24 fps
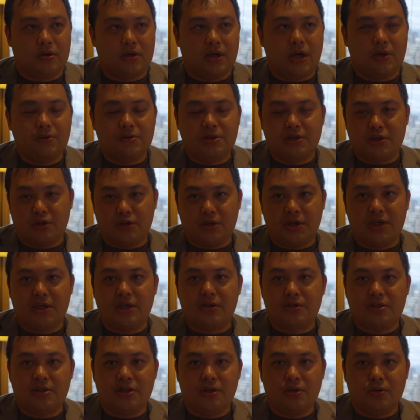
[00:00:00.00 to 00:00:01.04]
ラウンジの入
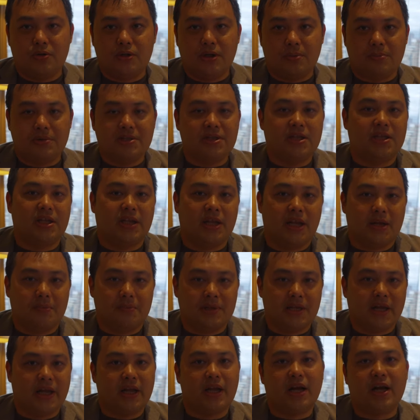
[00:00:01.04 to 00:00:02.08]
り口の方で見せてね、
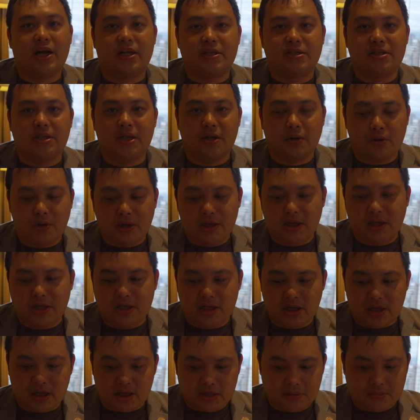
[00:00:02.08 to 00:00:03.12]
みたいな感じでご案内い
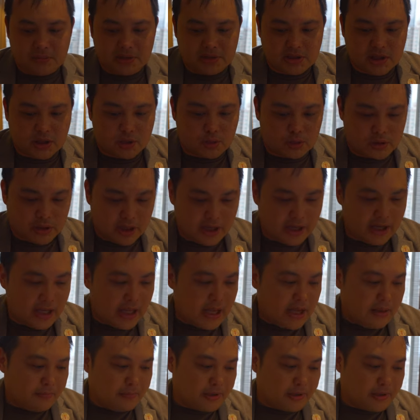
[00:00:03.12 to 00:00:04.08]
ただきましたので、